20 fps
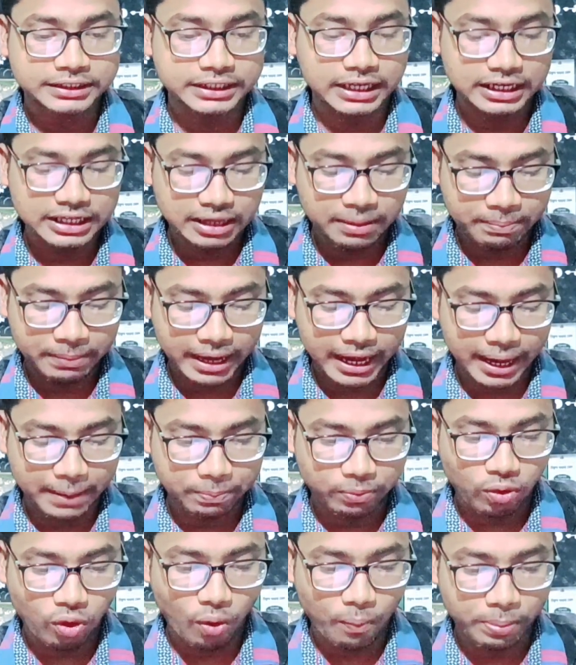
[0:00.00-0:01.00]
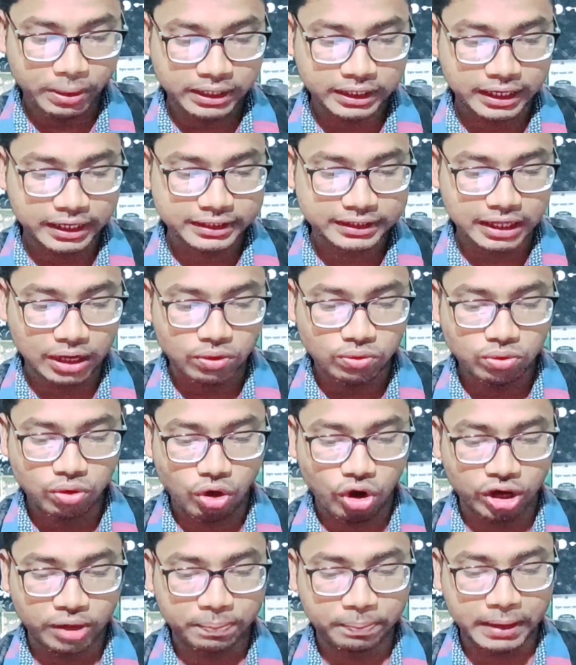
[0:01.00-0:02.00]
चलिए मैं ऐप को ओपन करता हूँ
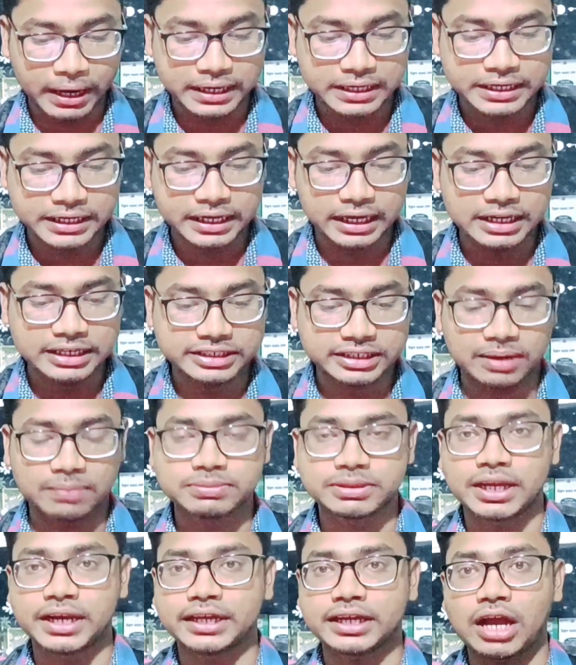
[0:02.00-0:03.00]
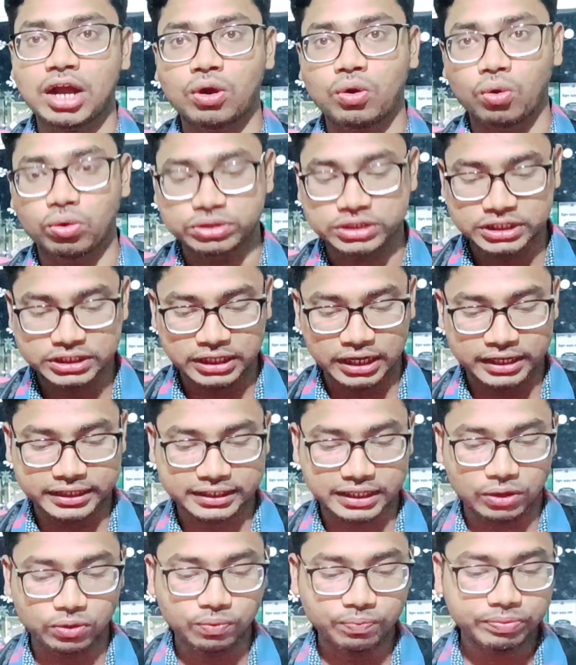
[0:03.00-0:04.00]
और प्रैक्टिकली समझने का कोशिश
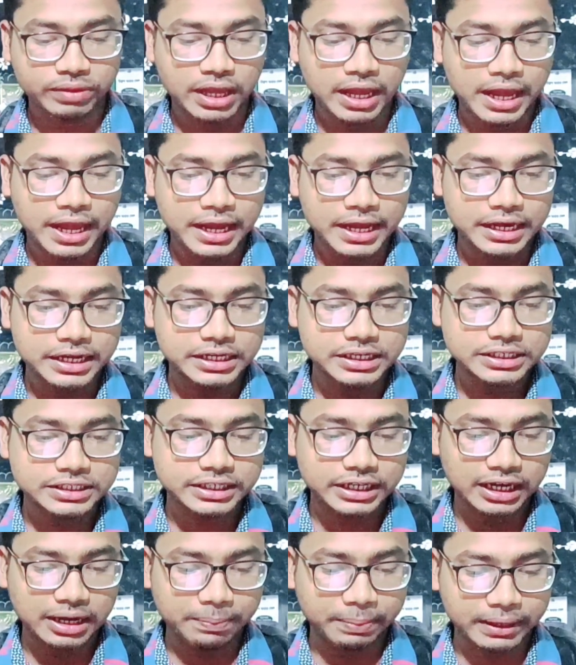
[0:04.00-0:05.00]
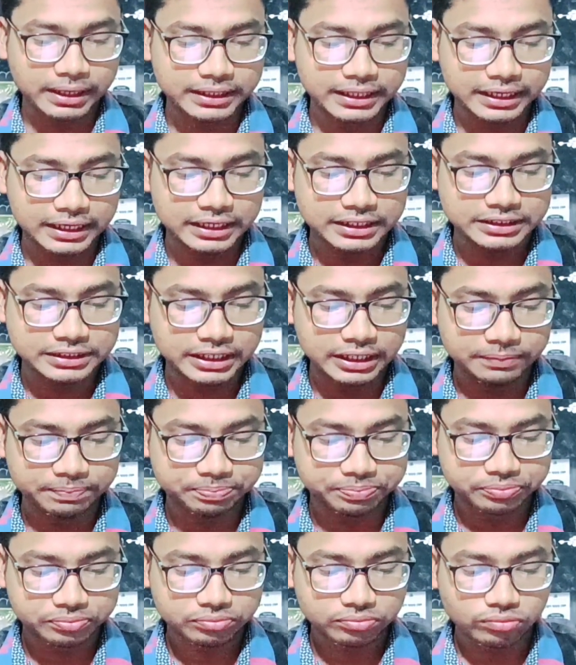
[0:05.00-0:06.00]
करता हूं इस जगह पर देख लीजिए
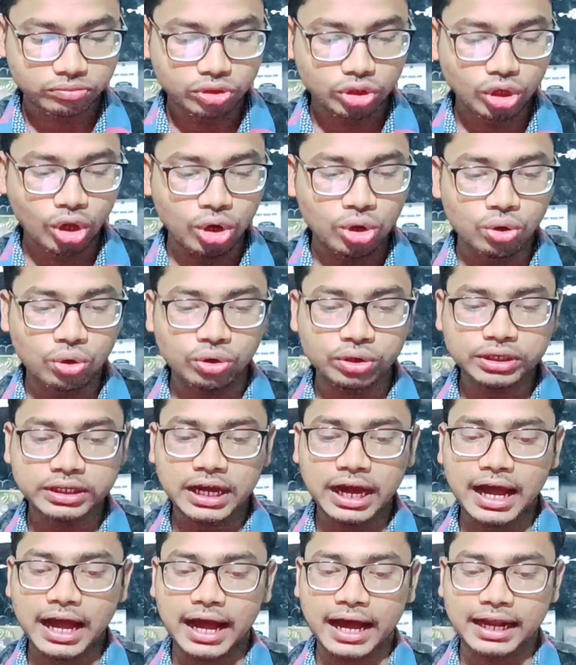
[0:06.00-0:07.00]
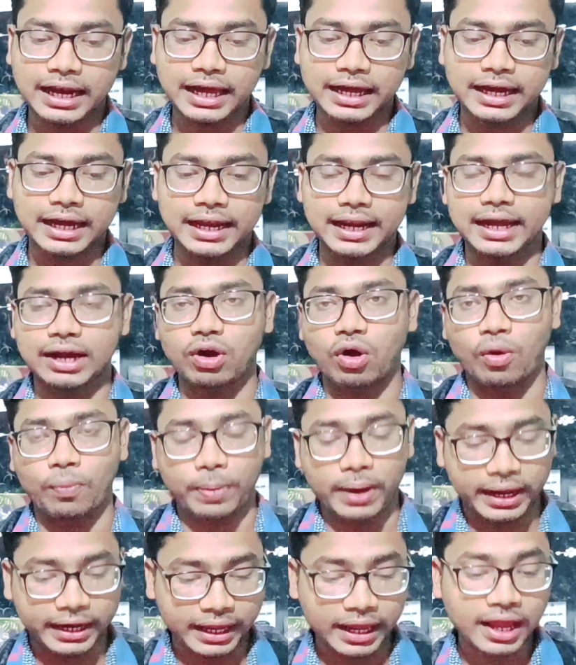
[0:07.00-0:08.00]
लोन का अलग अलग
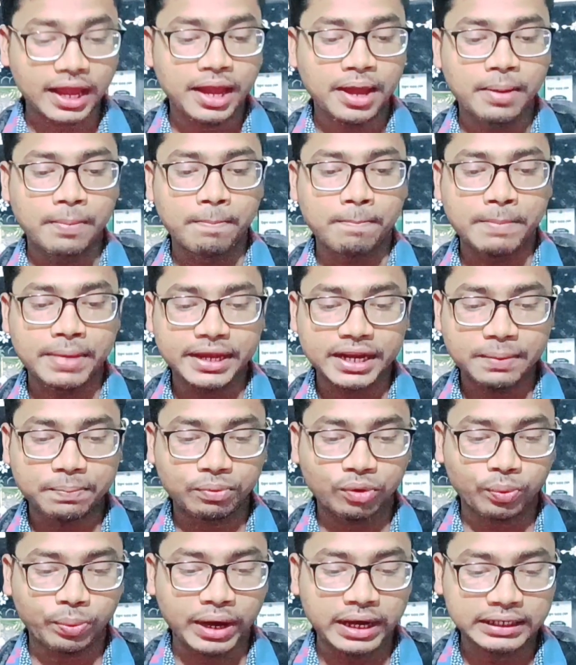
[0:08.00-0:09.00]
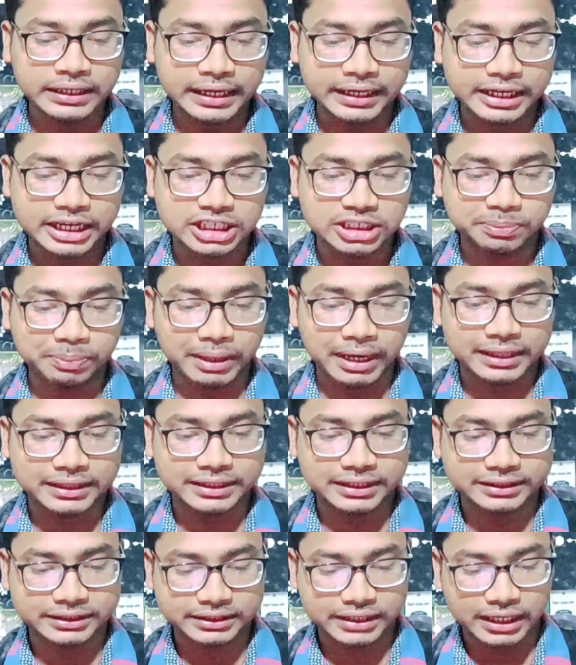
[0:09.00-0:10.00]
ऑफर है मेरे प्रोफाइल के केस पर
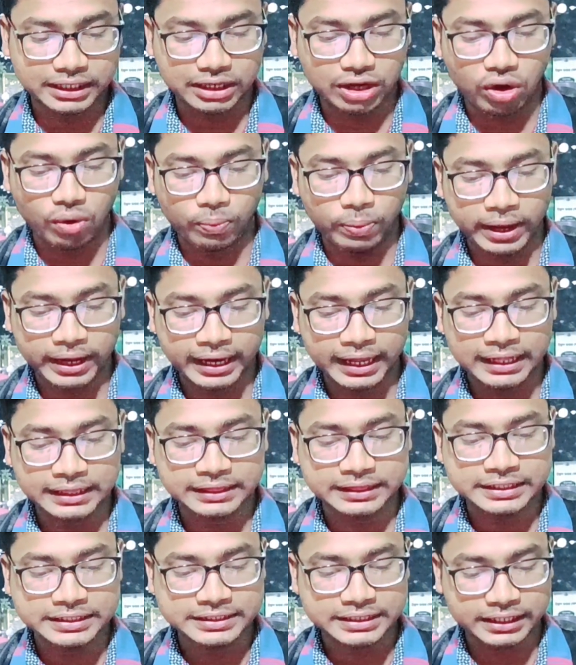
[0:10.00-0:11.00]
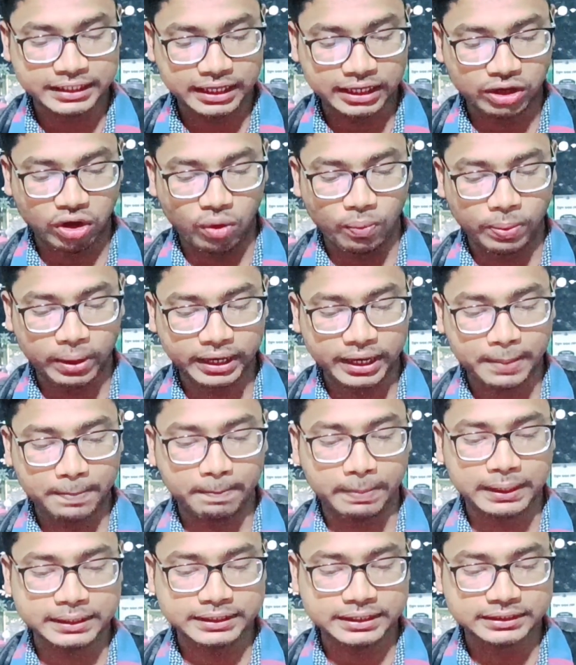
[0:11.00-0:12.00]
दस हज़ार का ऑफर है तीस हज़ार का ऑफर है
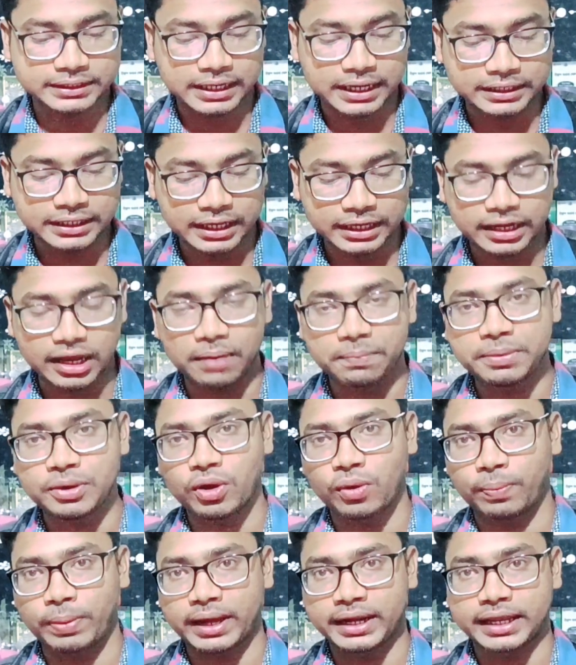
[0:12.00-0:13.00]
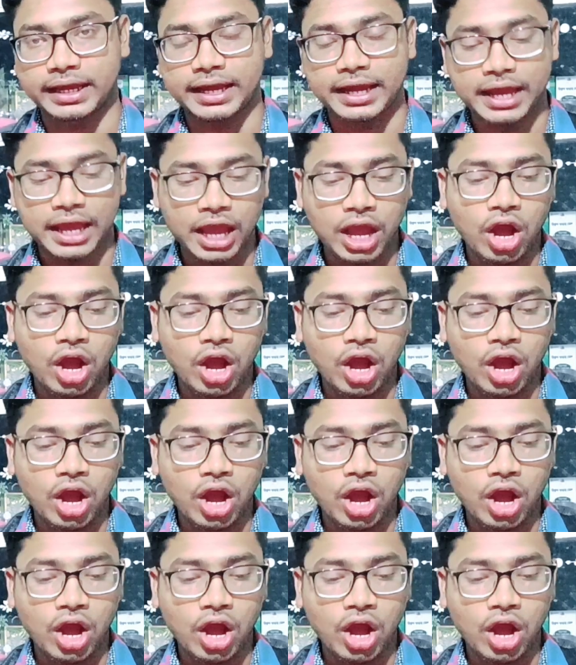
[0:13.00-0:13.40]
पचास हज़ार का भी ऑफर है